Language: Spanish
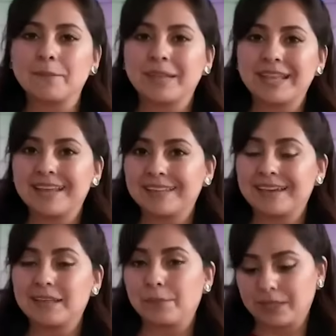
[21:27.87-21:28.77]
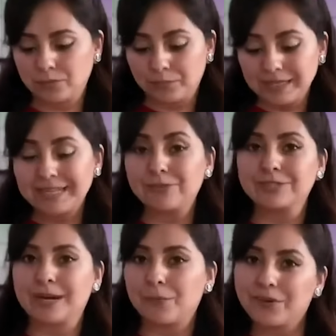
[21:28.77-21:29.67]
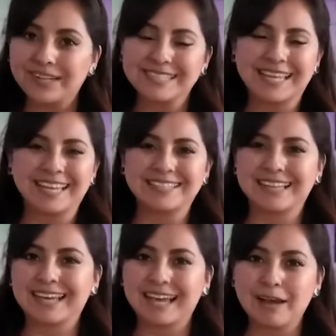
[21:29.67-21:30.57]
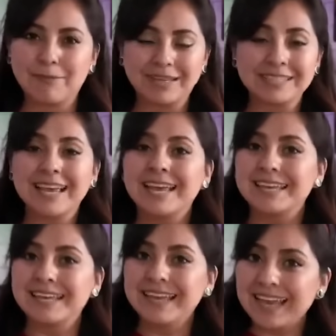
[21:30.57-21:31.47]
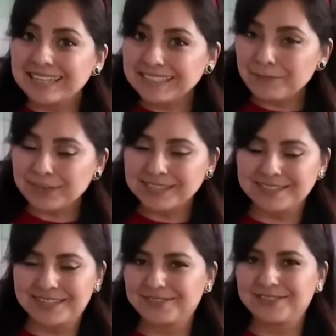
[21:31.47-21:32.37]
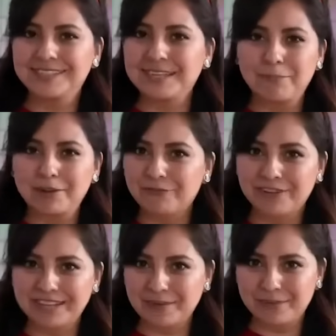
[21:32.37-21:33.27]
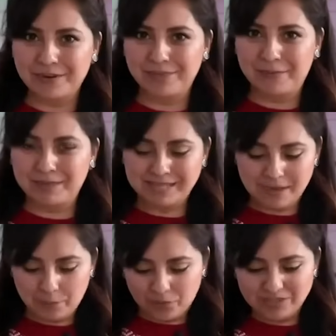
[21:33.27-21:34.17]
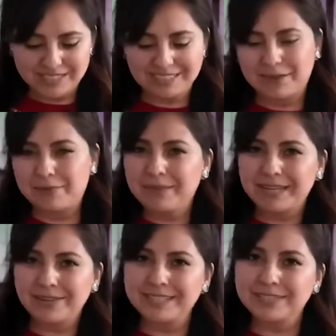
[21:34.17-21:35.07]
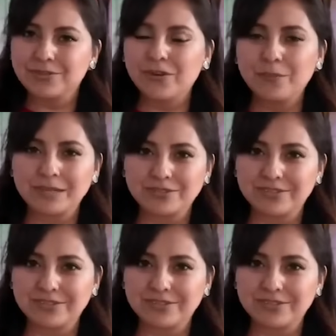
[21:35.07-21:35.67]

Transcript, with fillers: es también la idea de presumir los sabores que es en capas. Y esta presentación está perfecta para una mesa de postres. Ya me imagino así todo